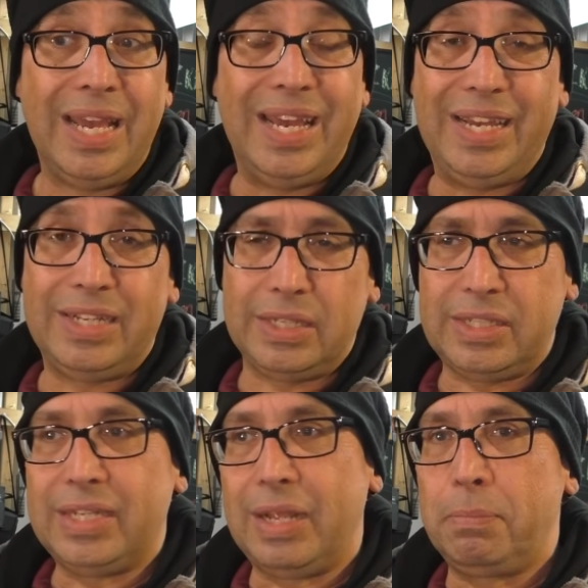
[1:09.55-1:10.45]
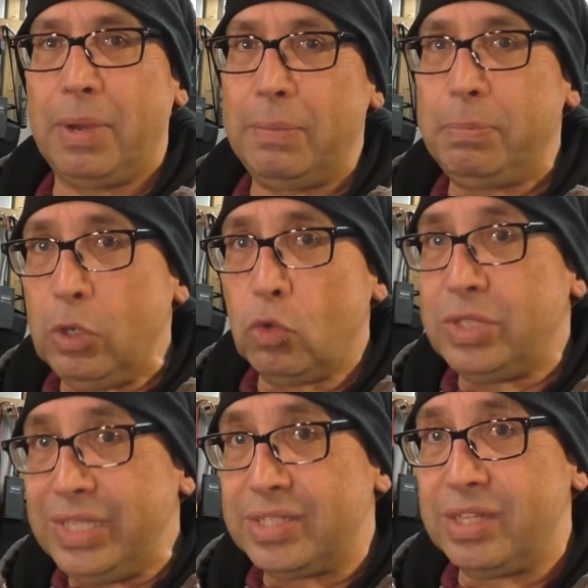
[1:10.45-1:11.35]
äh, dass ihr dann bei
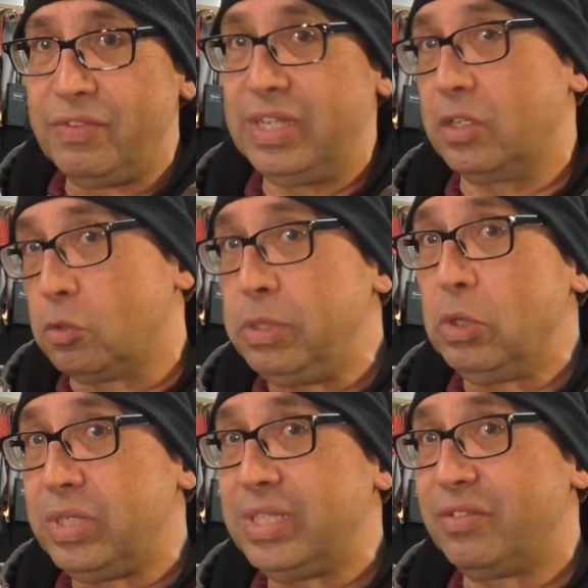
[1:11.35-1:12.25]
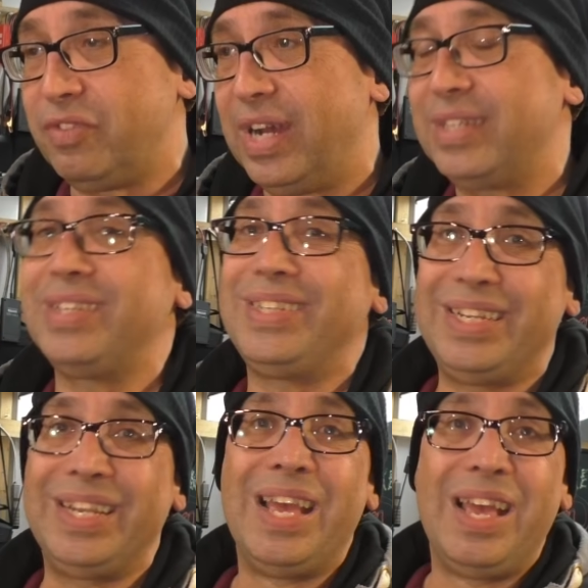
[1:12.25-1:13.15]
Biodiesel, wenn ihr also Biodiesel fahrt,
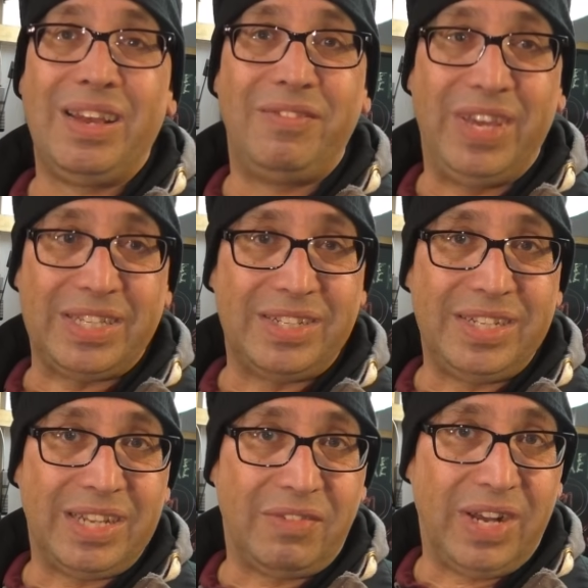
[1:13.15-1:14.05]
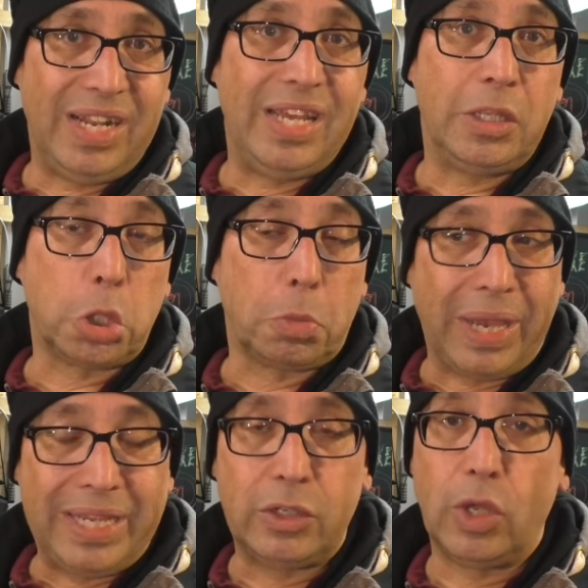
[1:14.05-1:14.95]
den Wechselintervall
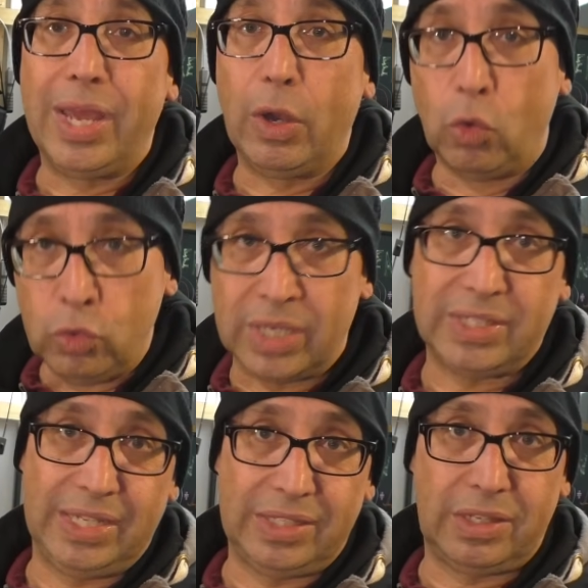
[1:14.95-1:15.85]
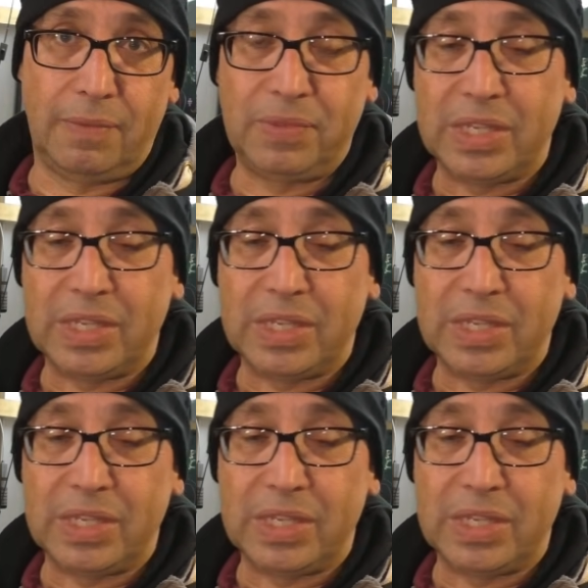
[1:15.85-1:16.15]
entsprechend heruntersetzt.